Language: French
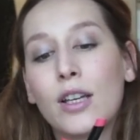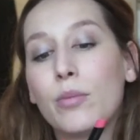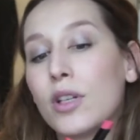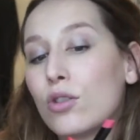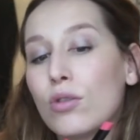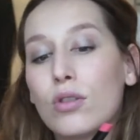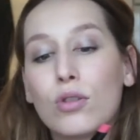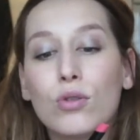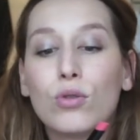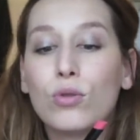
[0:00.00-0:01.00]
mettre
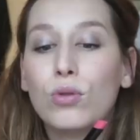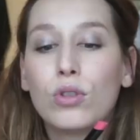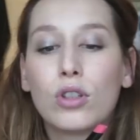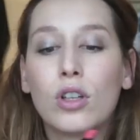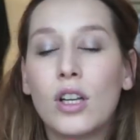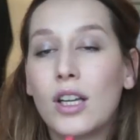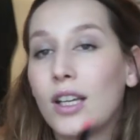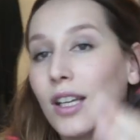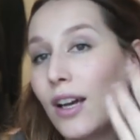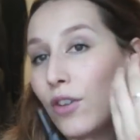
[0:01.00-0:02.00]
juste une couche et